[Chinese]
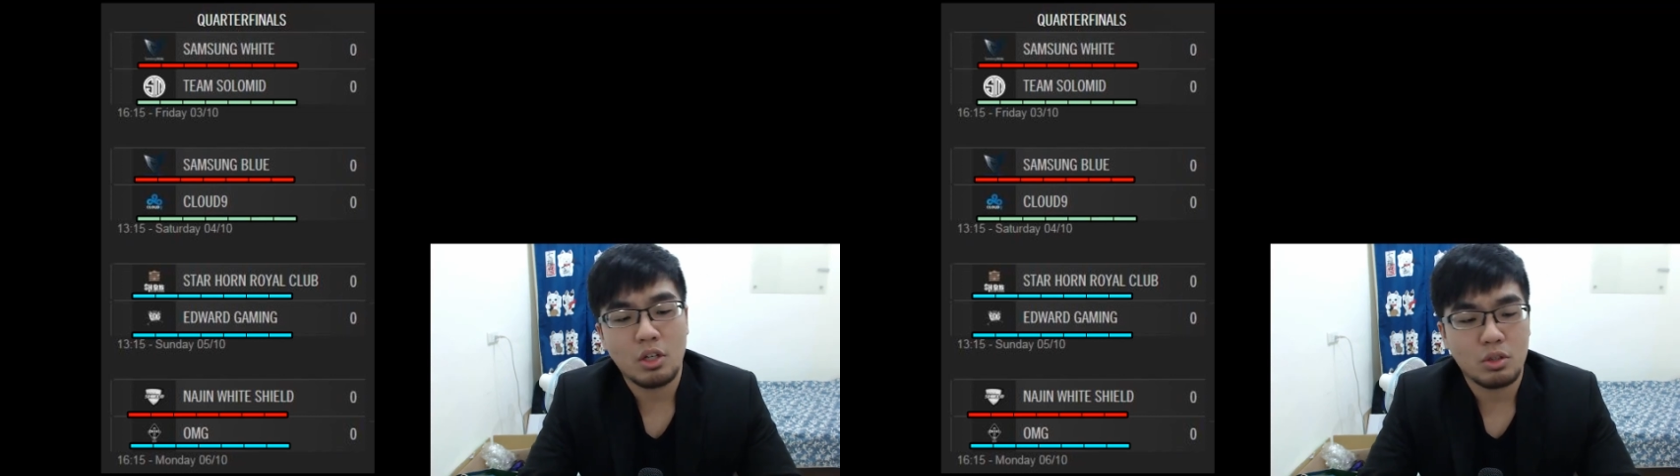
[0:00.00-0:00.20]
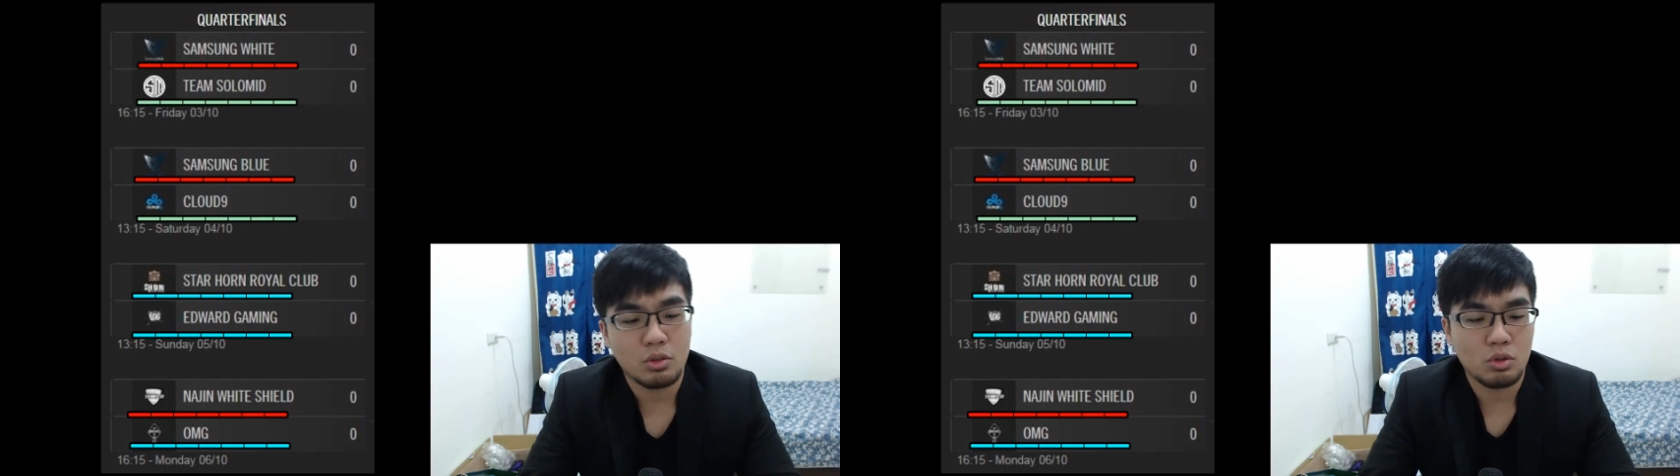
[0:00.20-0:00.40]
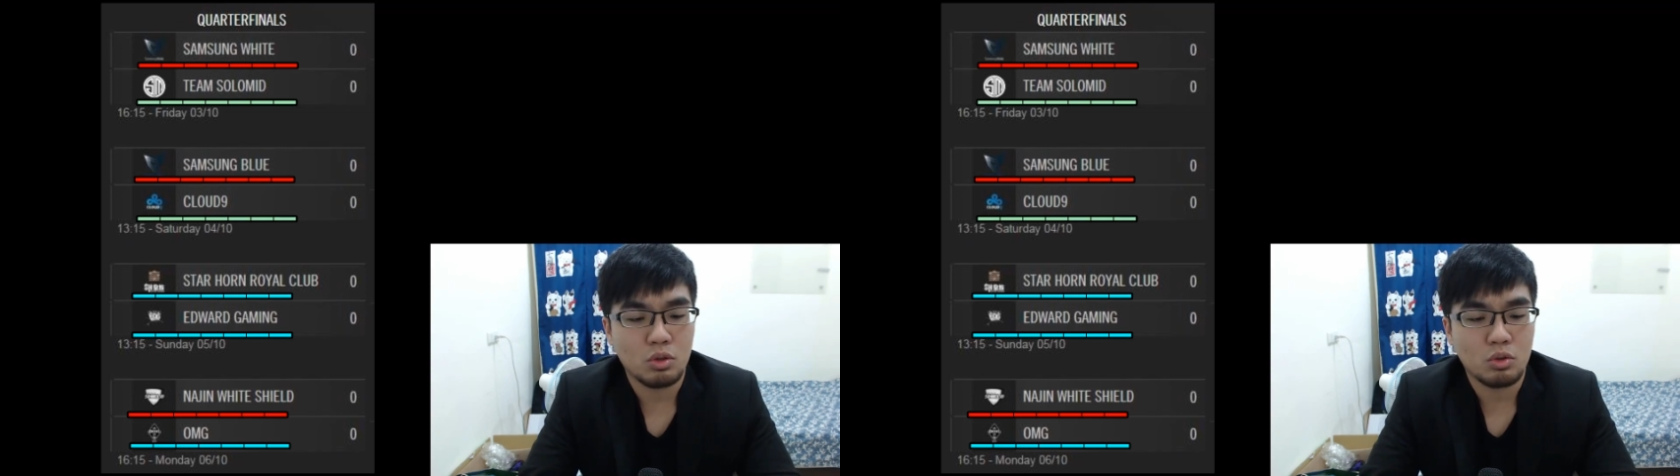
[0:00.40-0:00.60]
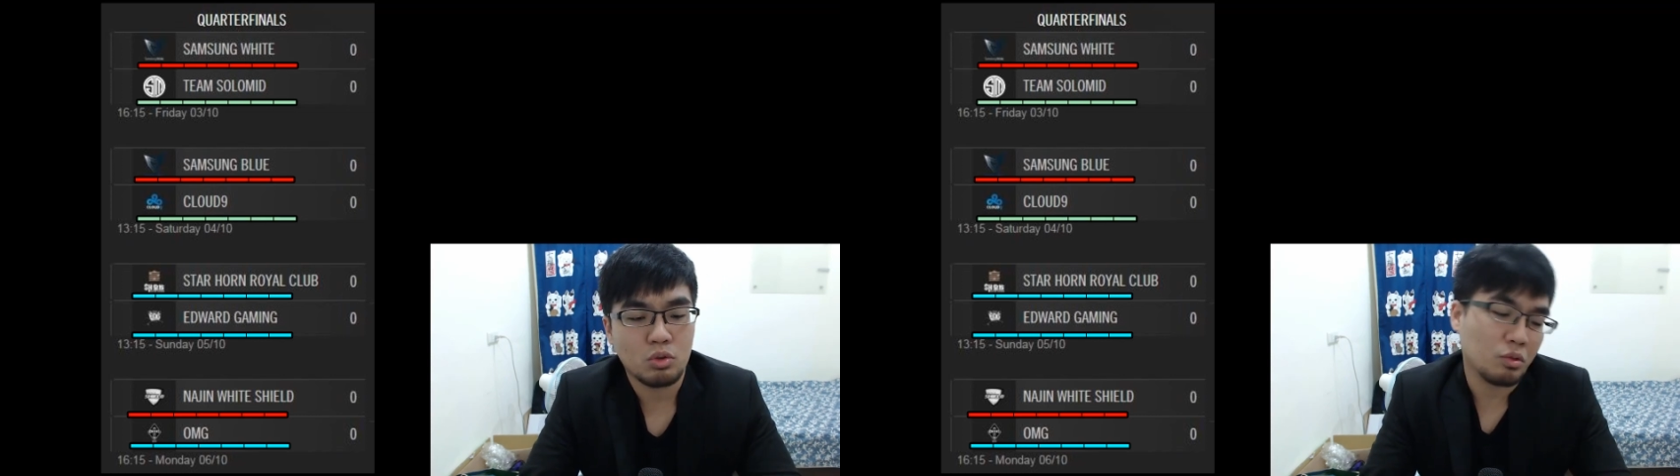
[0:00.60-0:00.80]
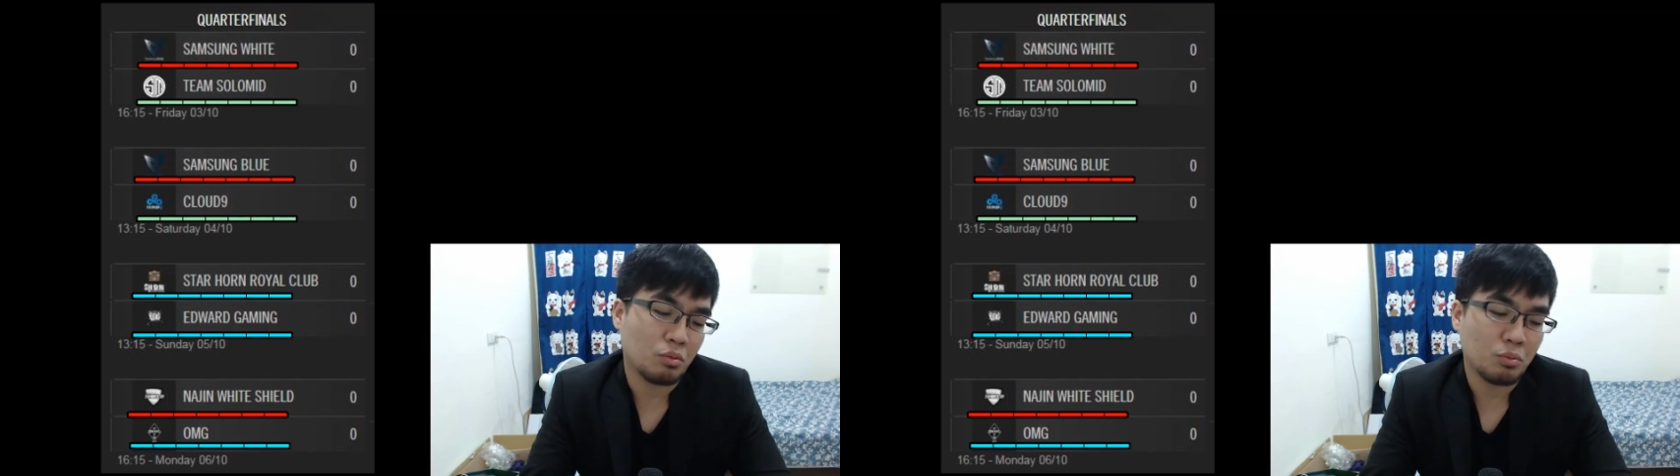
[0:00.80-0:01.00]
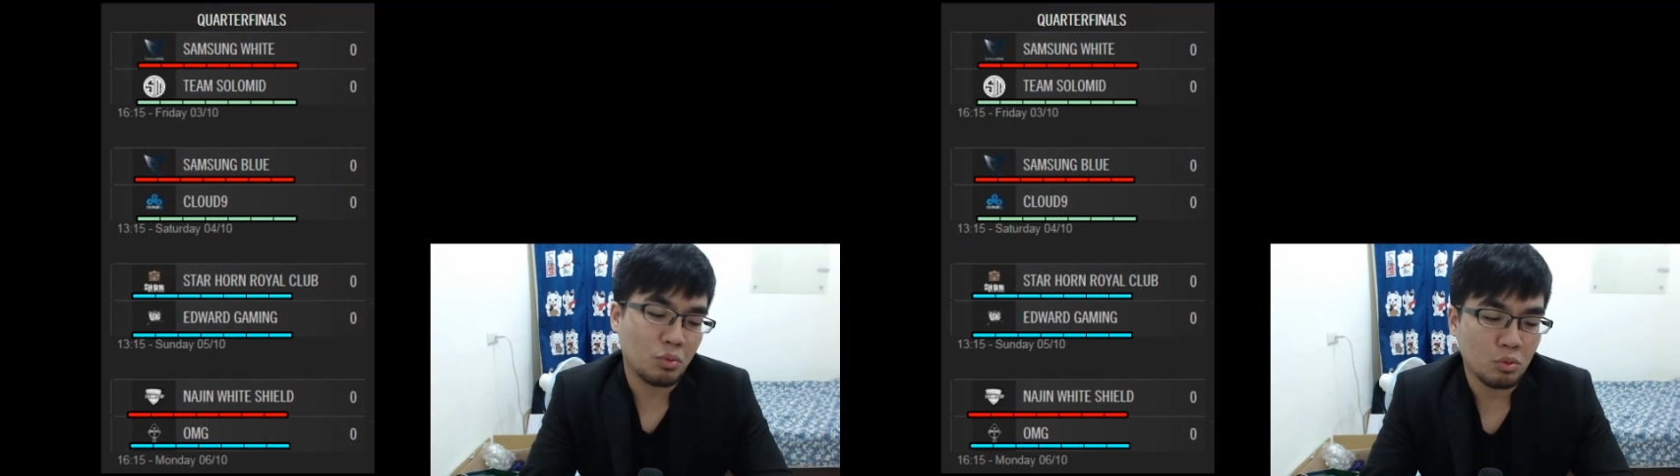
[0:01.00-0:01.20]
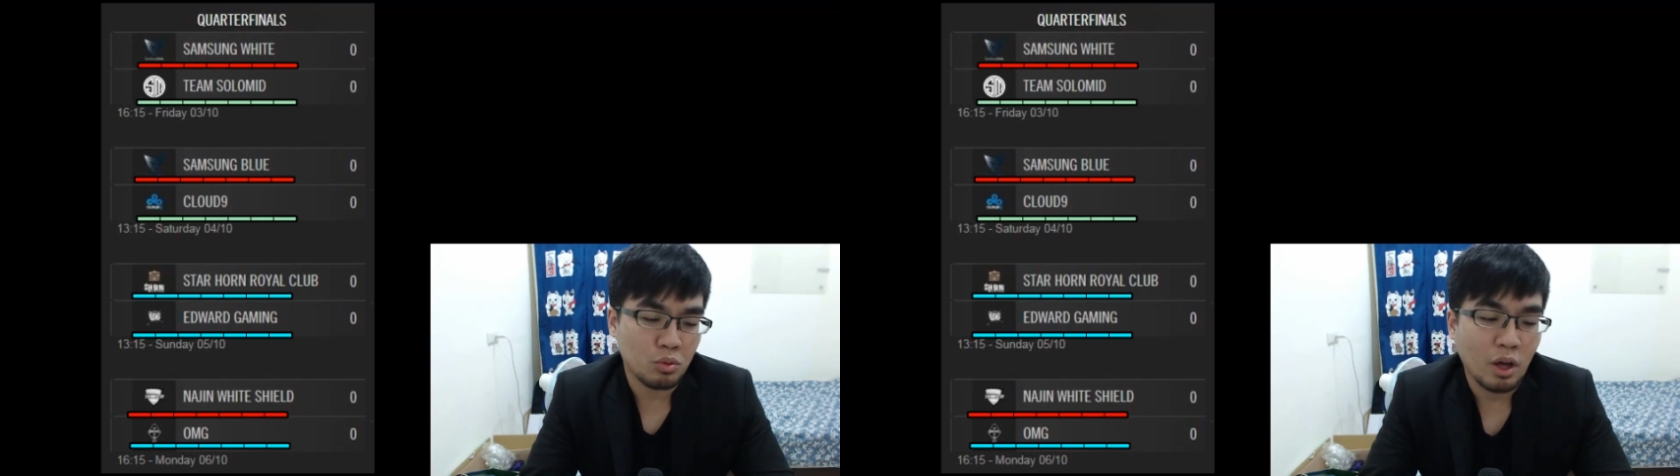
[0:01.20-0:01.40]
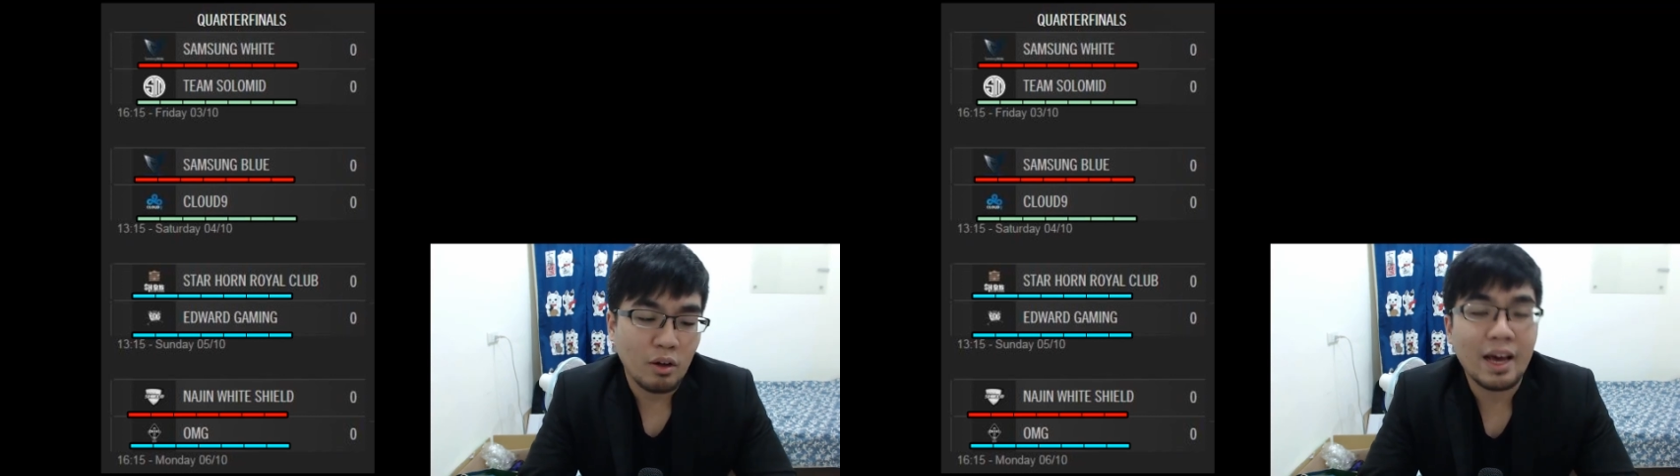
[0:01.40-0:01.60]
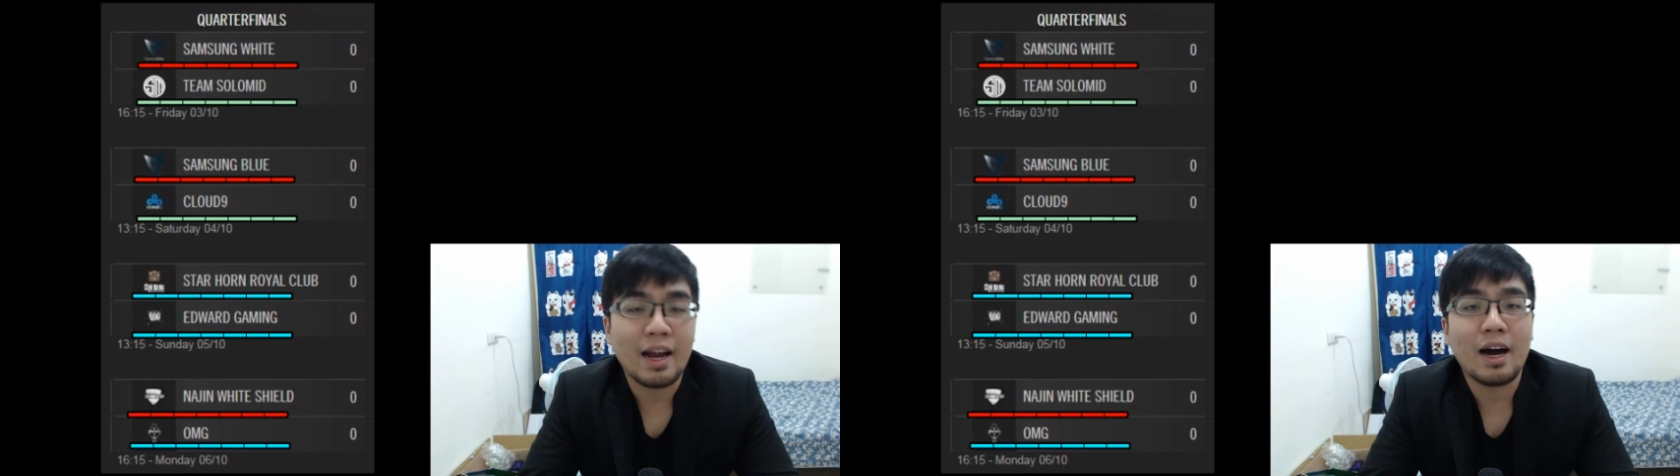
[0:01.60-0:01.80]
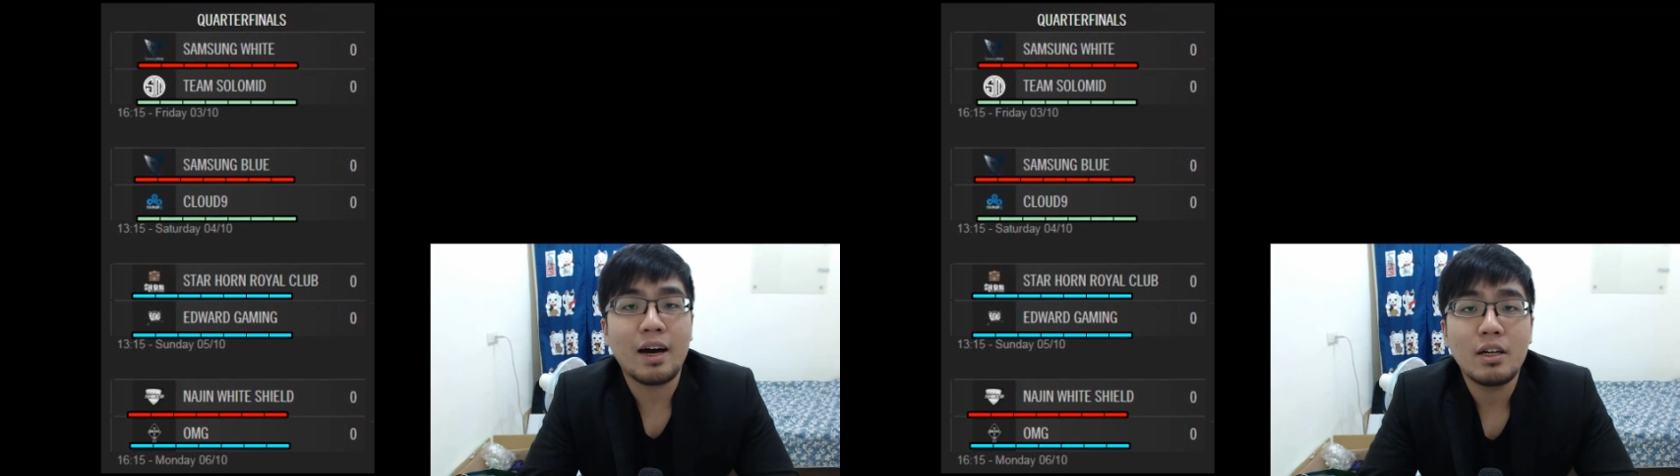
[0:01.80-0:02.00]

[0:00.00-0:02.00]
就是全部淘汰啦。